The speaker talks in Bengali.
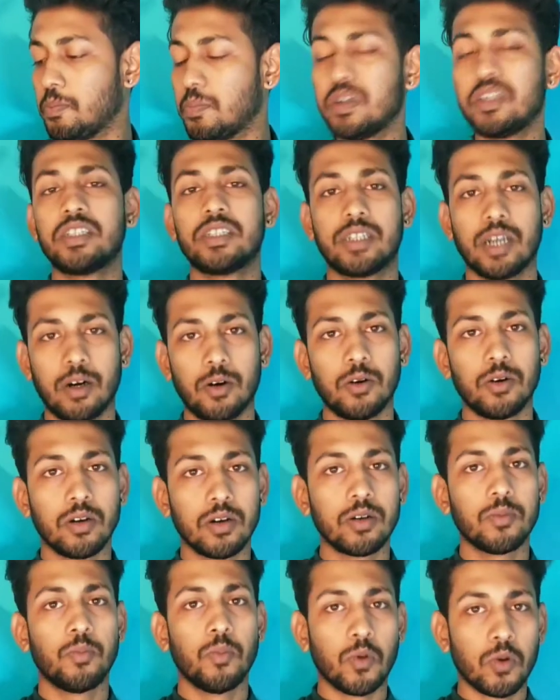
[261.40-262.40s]
বিশটা হোক
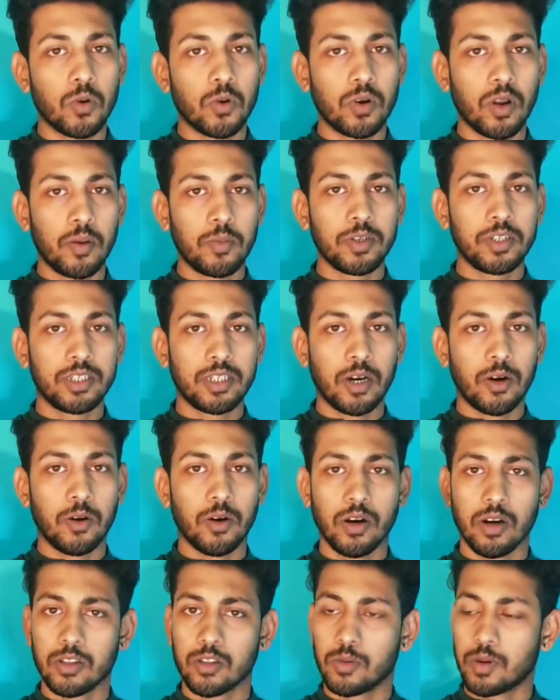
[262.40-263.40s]
পনেরো বিশটা হোক
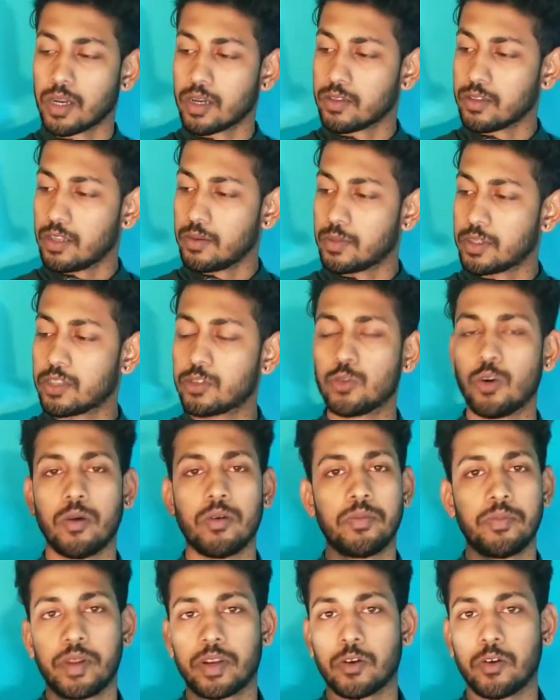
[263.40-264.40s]
তোমরা কিন্তু এর মধ্যে
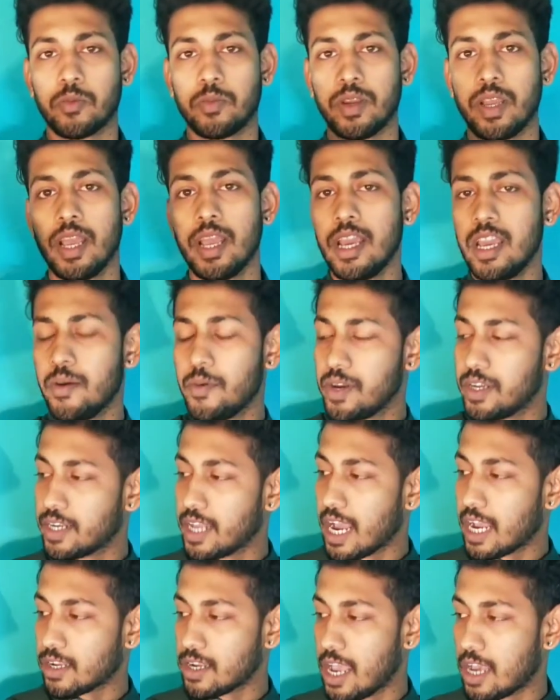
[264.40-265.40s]
সোয়াবিন বের করবে এবং এটা
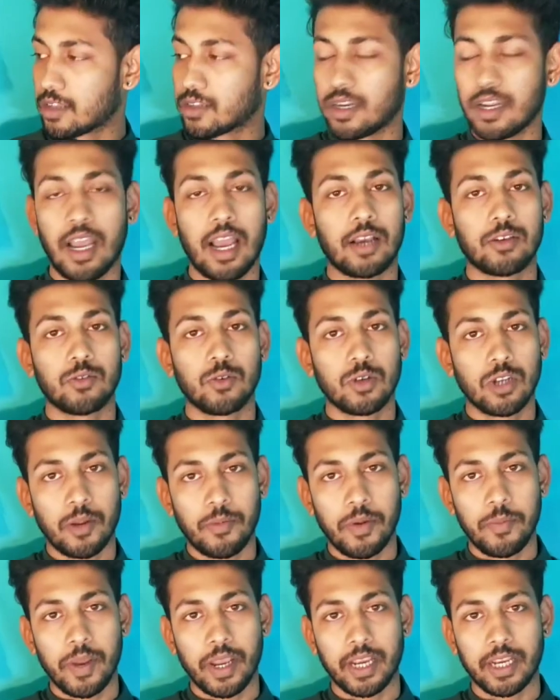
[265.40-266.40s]
একটা একশো
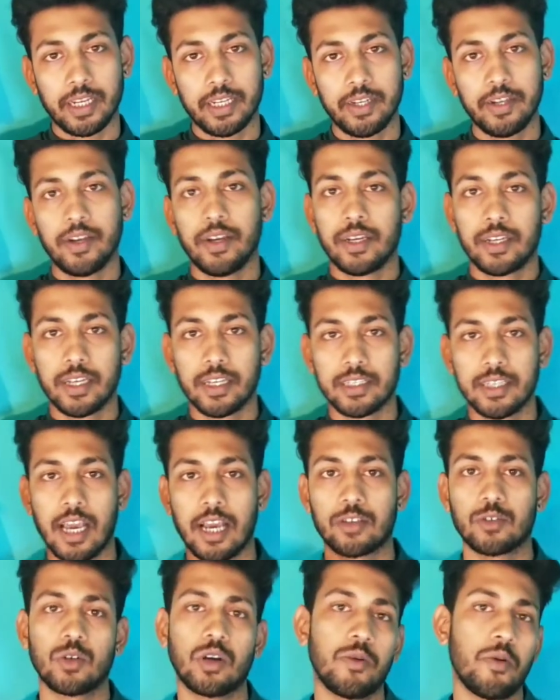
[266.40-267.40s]
গ্রামের প্যাকেট ঠিক আছে
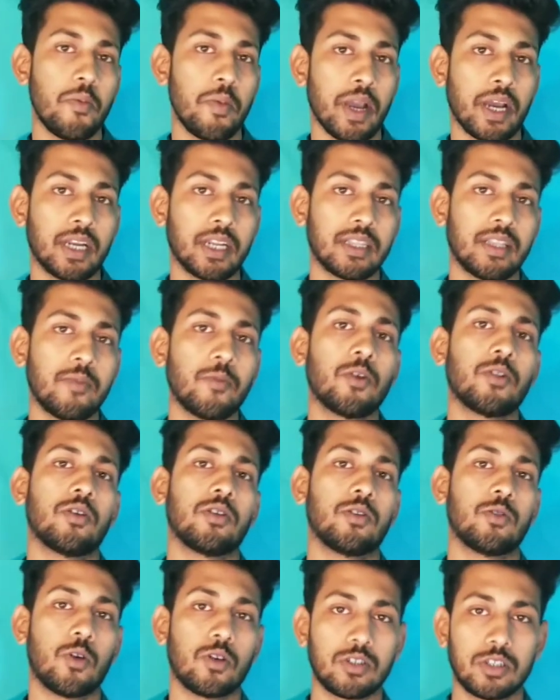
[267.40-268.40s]
একশো গ্রামের প্যাকেটের দাম কত
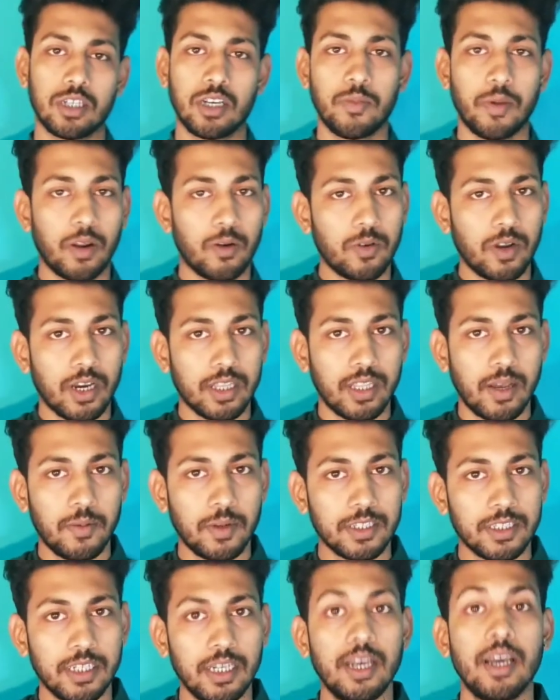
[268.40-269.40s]
আছে দশ থেকে বারো টাকা দাম
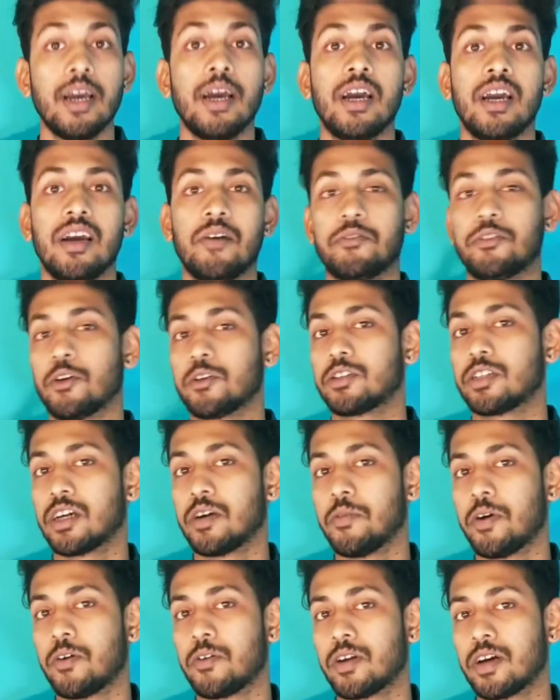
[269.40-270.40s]
আছে এবার দশ থেকে
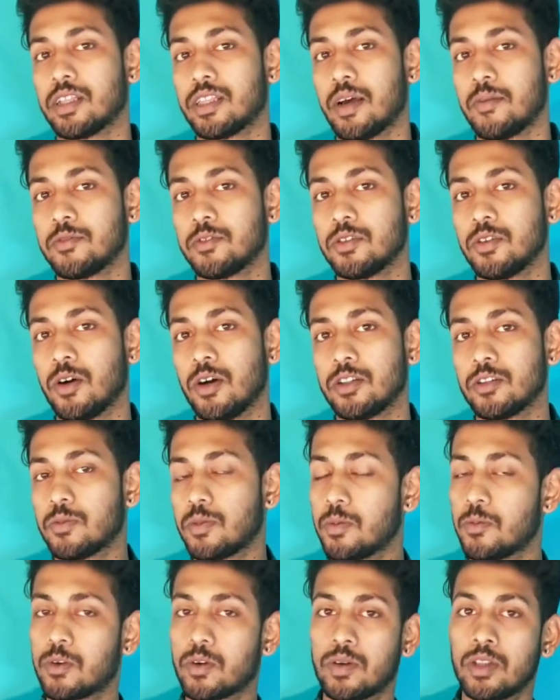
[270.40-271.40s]
বারো টাকা দাম যদি হয় তোমরা
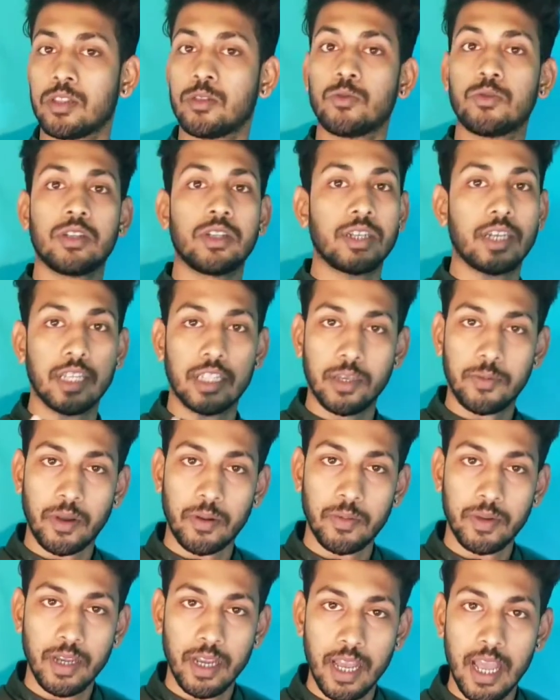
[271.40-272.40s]
মোটামুটি দুদিন খেতে
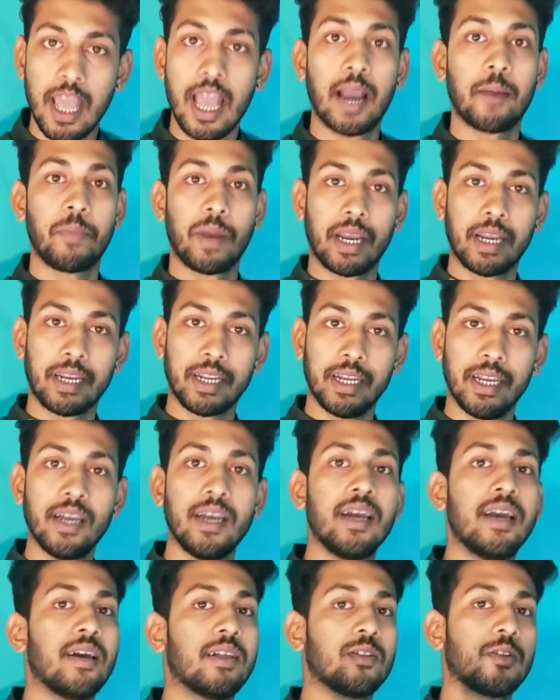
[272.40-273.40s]
পারবে এক প্যাকেটে
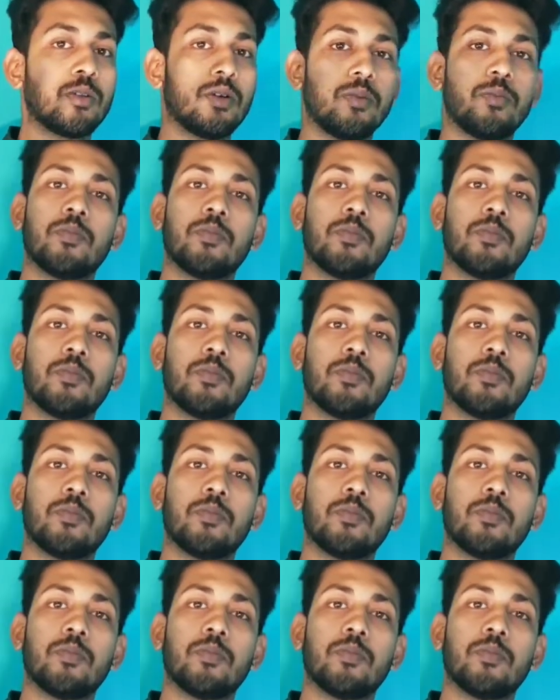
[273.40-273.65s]
তো